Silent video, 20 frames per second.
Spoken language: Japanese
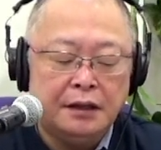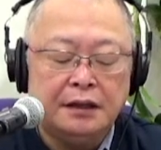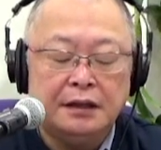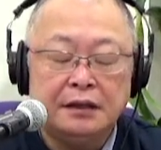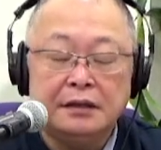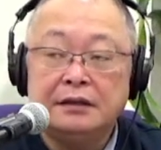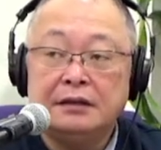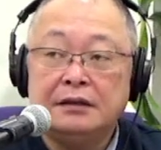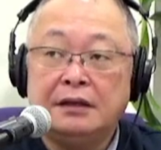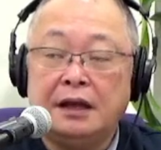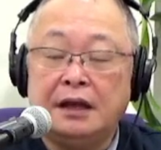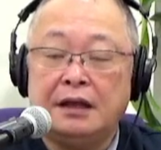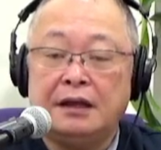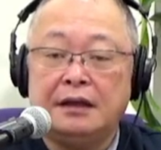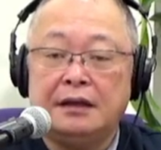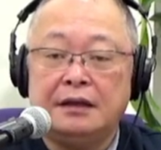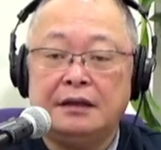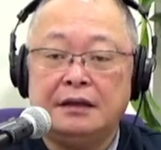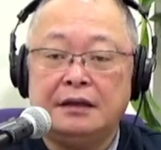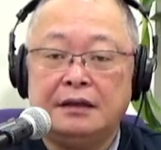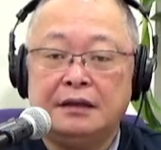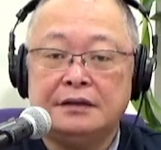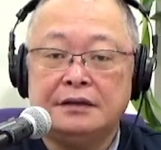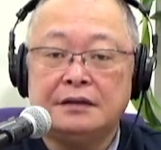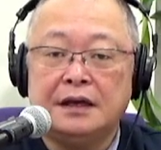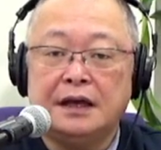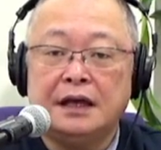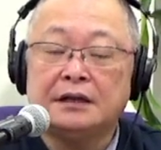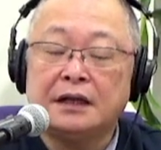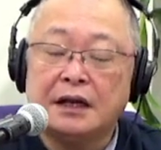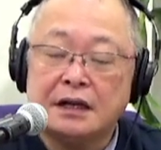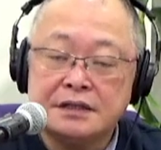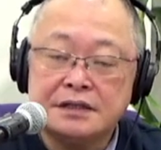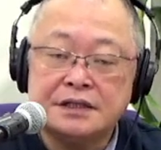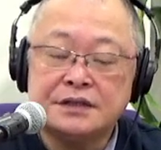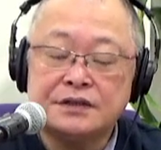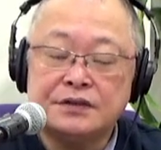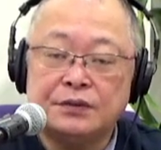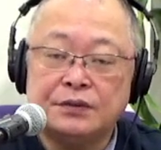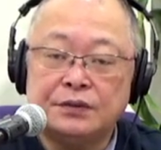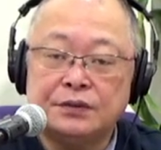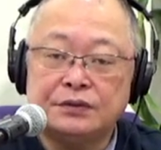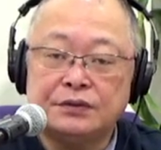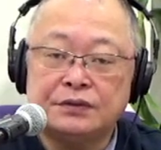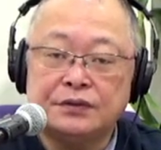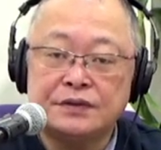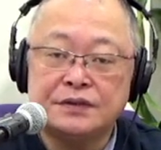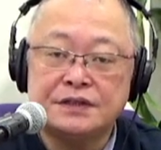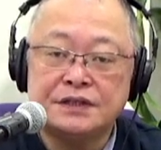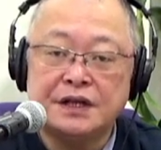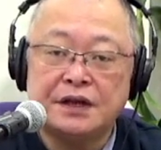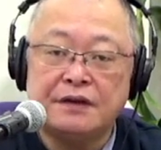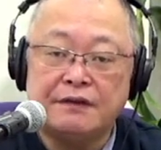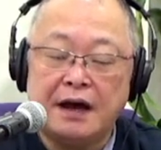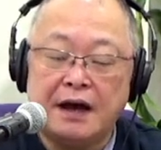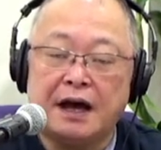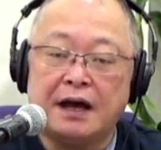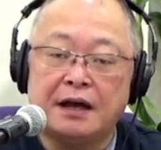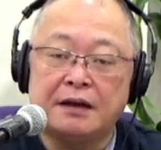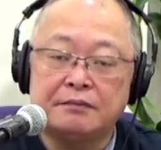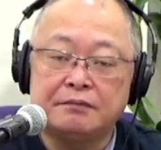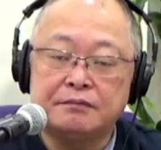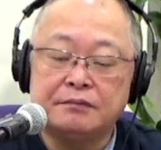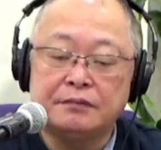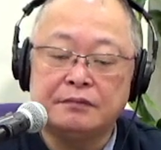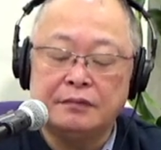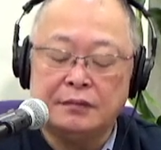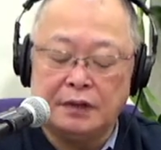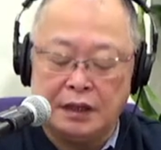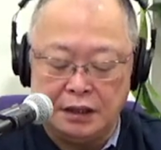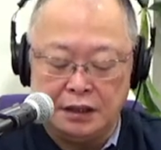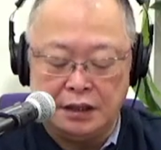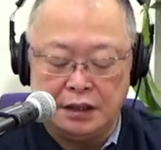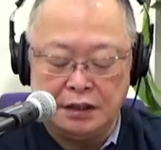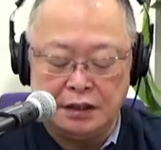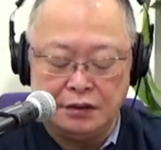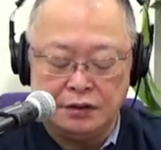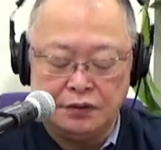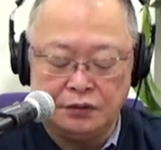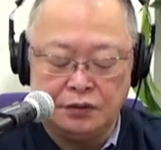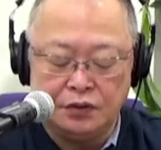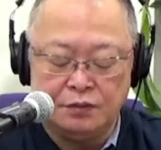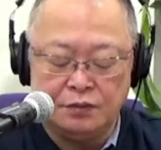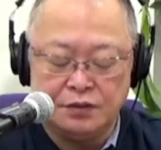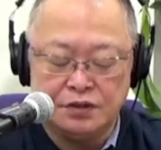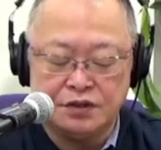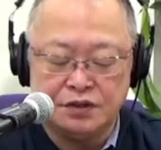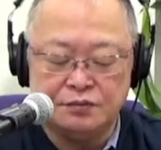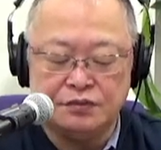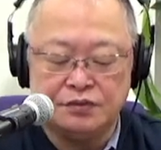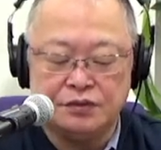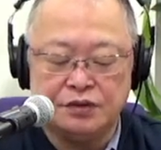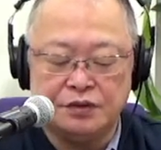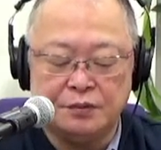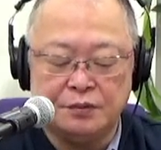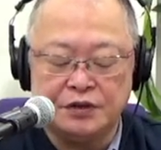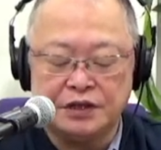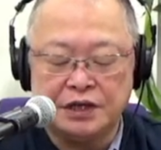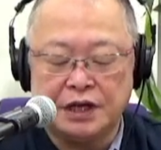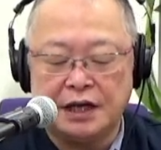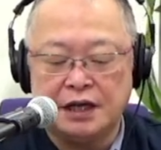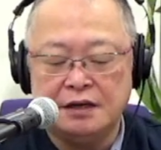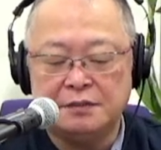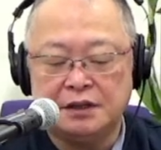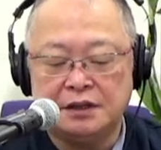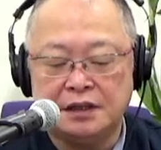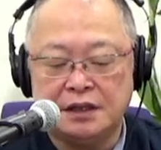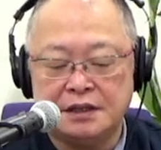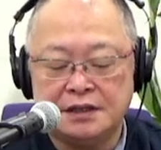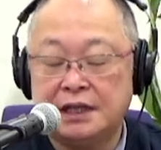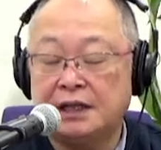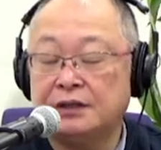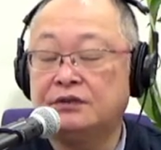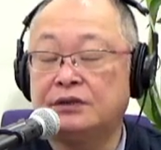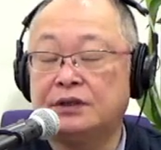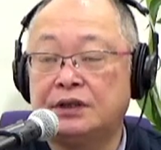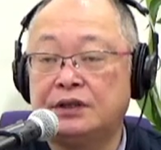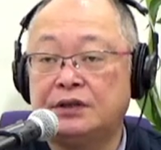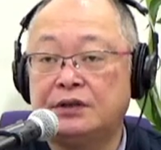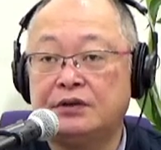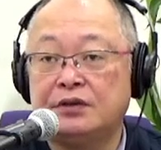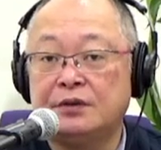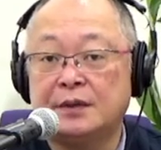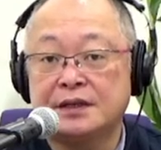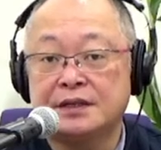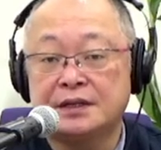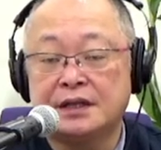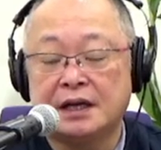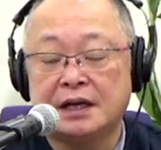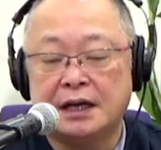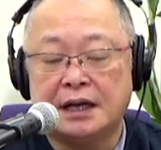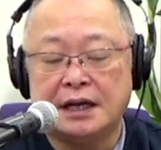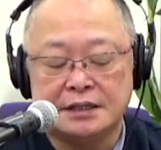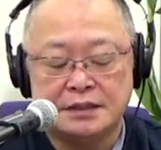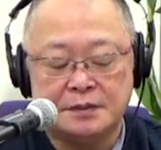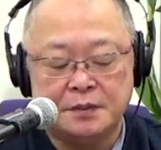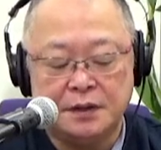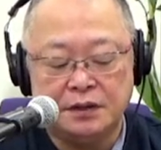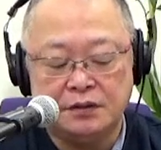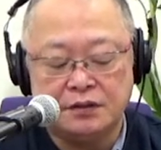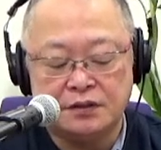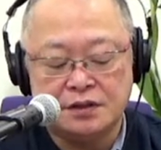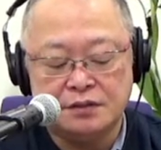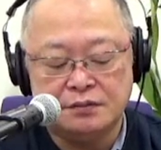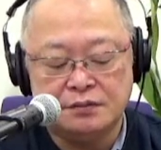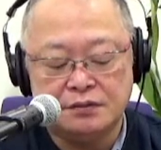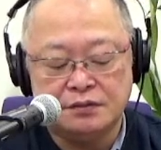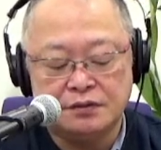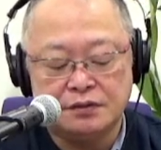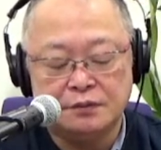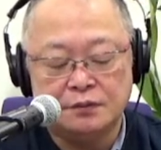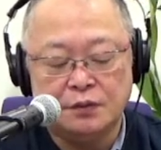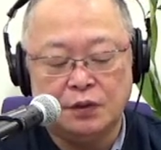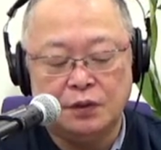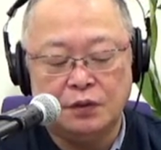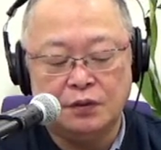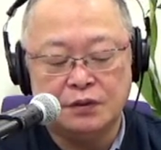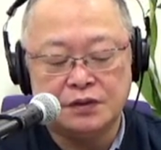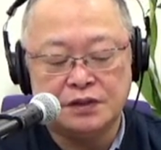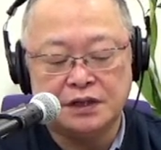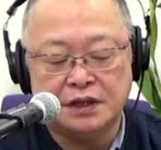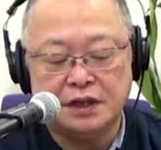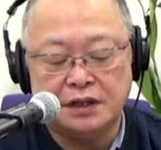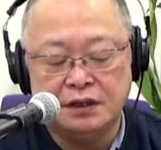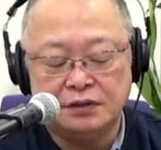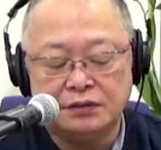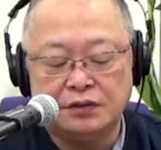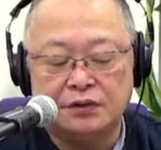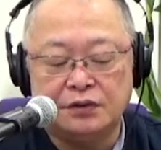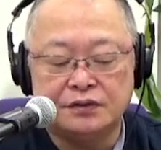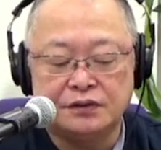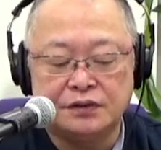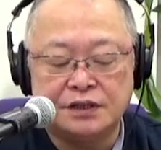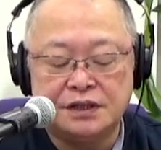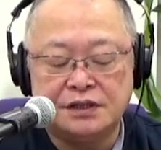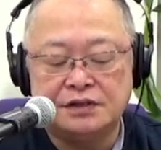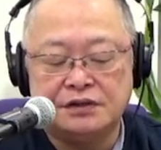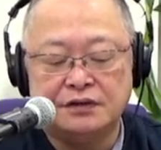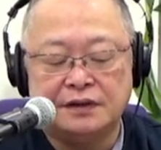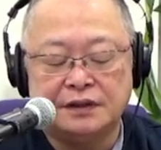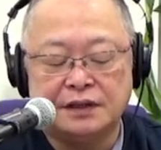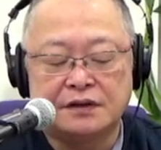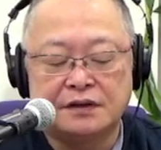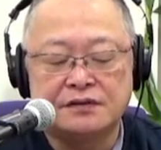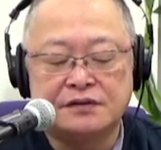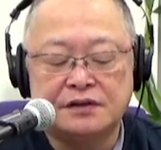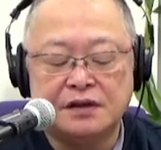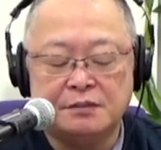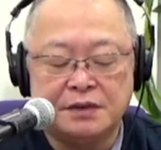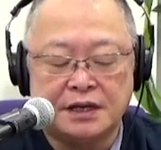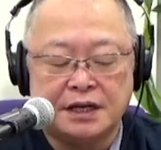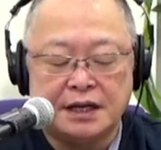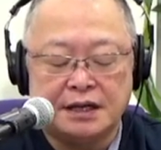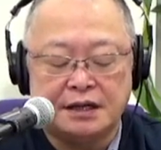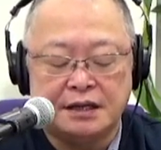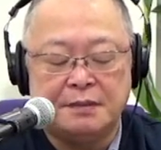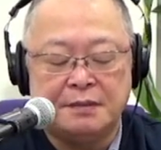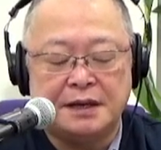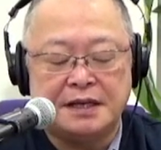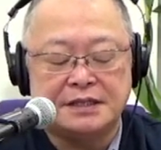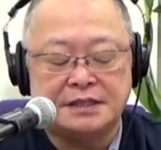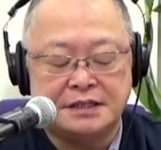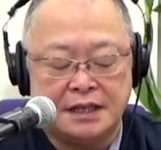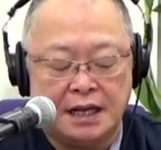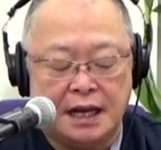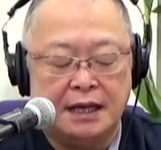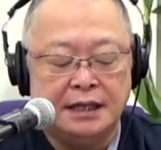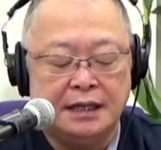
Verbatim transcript: で新しい情報としては、今日の読売新聞にも社会面でちらっと出ておりましたが、スペインの新聞も報じているという記事を私は見かけました。